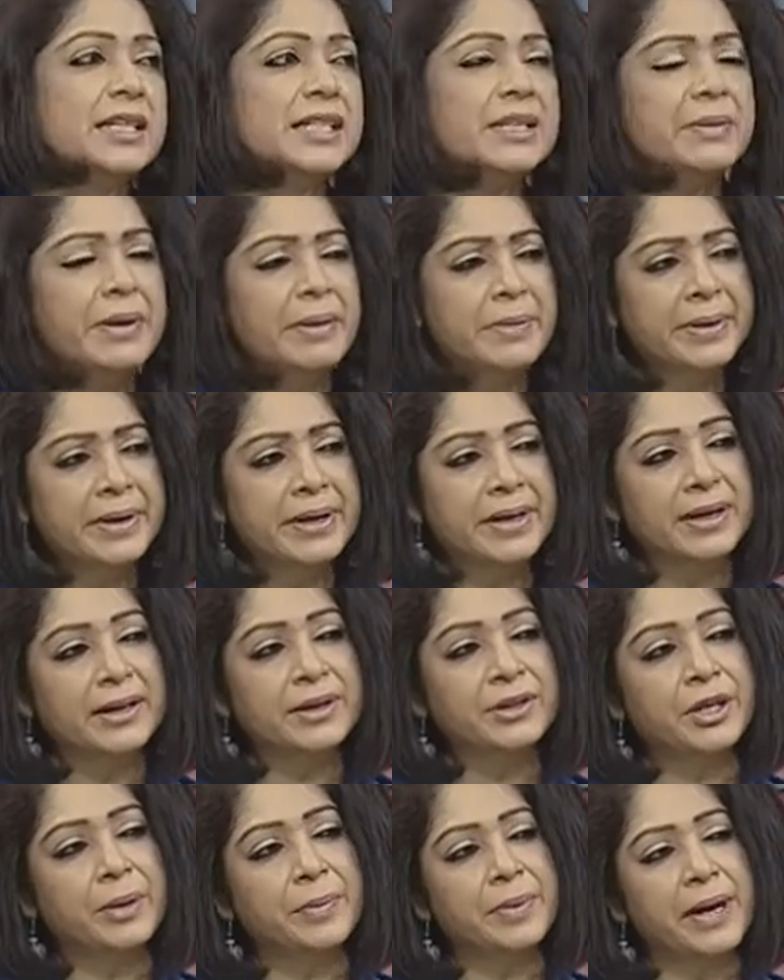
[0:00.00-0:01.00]
সেভাবে না
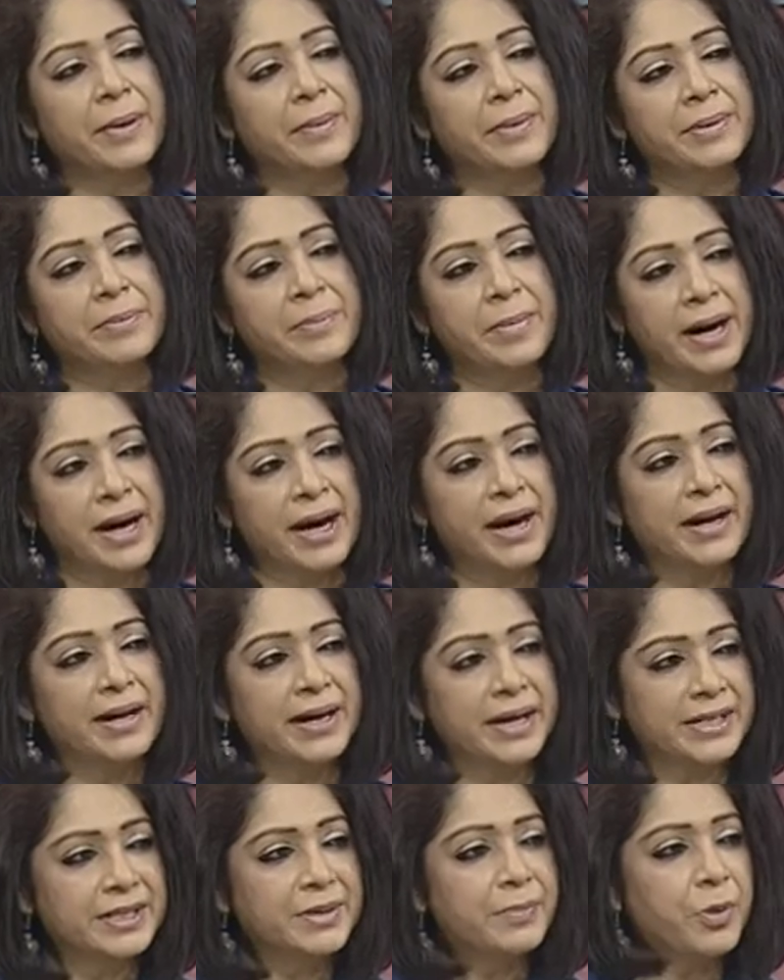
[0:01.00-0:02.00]
তবে আমার মার
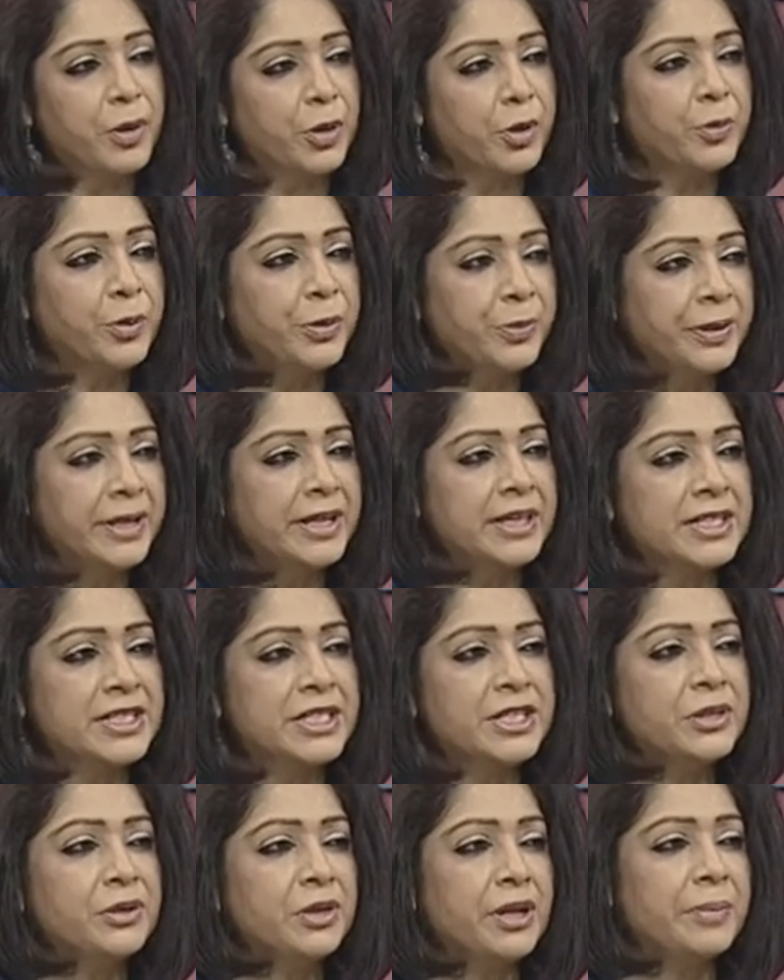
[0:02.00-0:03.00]
একটা বড় ভূমিকা
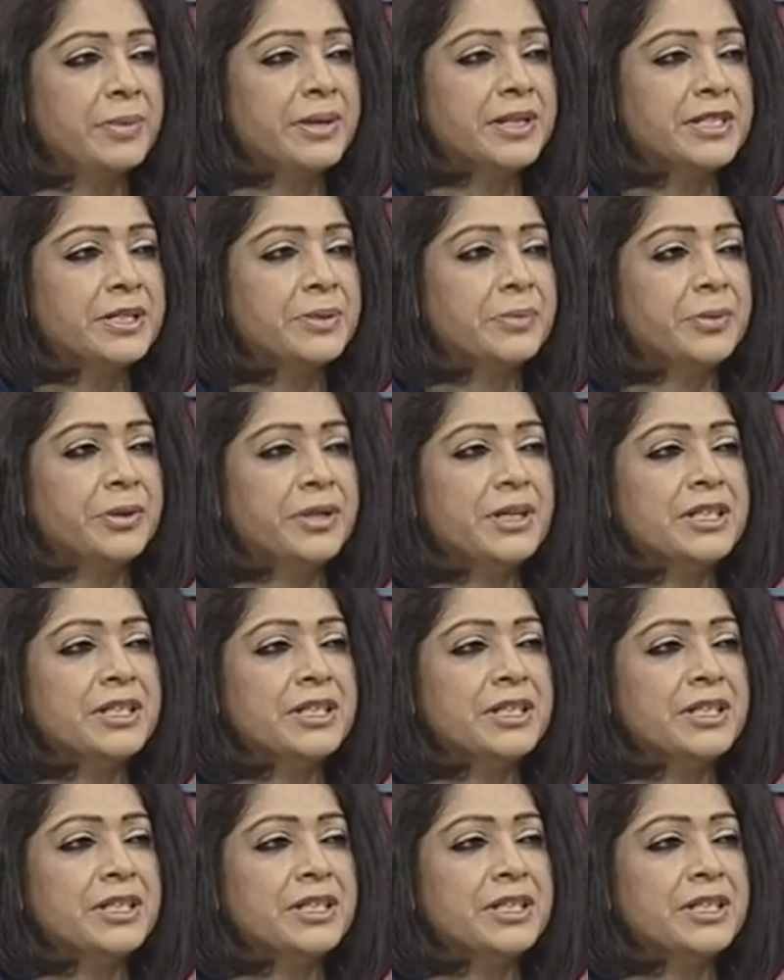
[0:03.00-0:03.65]
ছিল আমার জীবনে